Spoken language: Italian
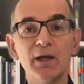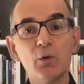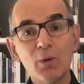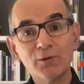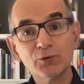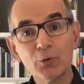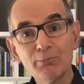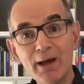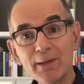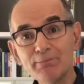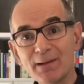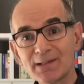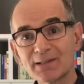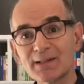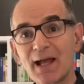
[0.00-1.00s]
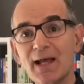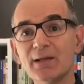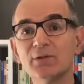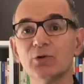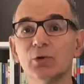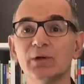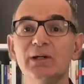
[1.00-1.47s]
in quanto
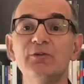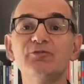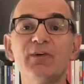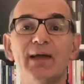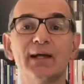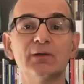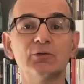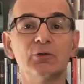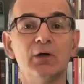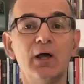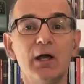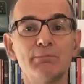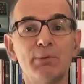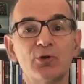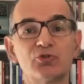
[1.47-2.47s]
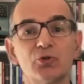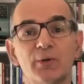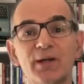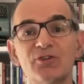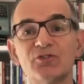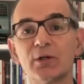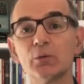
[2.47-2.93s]
bypassando il fegato possono
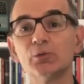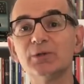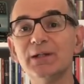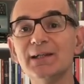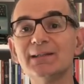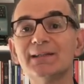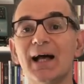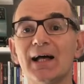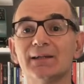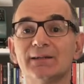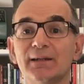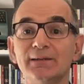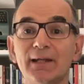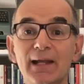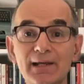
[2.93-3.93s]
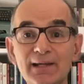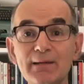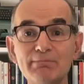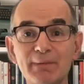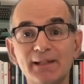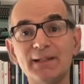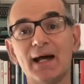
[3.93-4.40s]
essere utilizzati
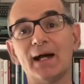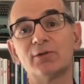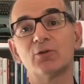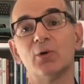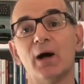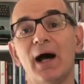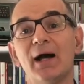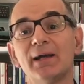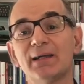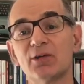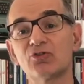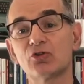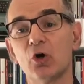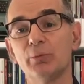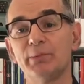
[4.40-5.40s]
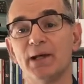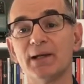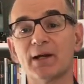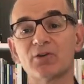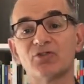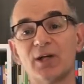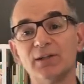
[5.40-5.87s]
nell'immediato anche a scopi
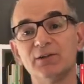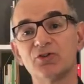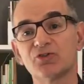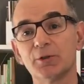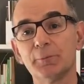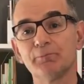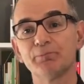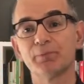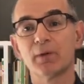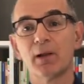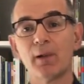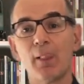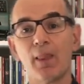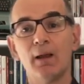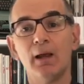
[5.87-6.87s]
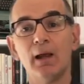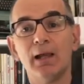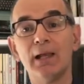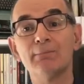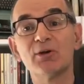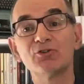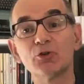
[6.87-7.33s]
energetici.
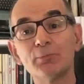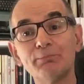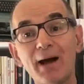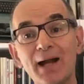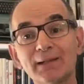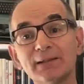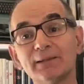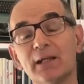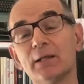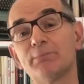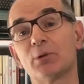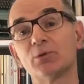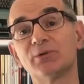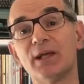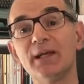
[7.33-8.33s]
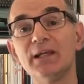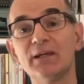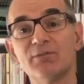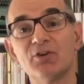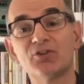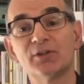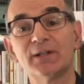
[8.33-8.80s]
La maggior parte delle
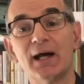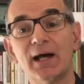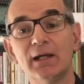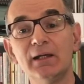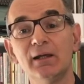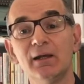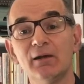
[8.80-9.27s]
proteine vegetali